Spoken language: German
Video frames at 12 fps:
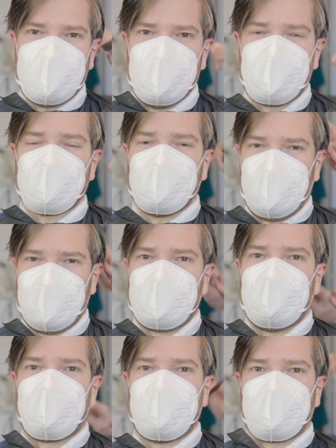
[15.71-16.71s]
ist und dann
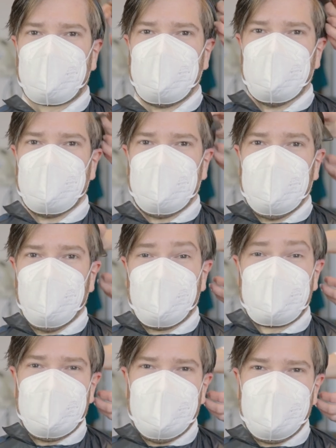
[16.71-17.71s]
gibt es das QA.
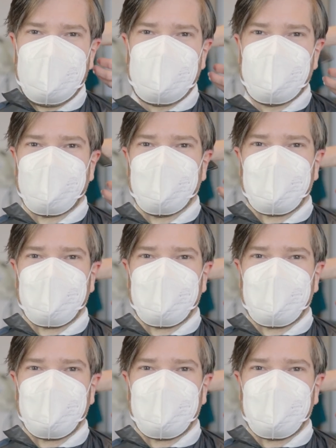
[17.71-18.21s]
Bis gleich.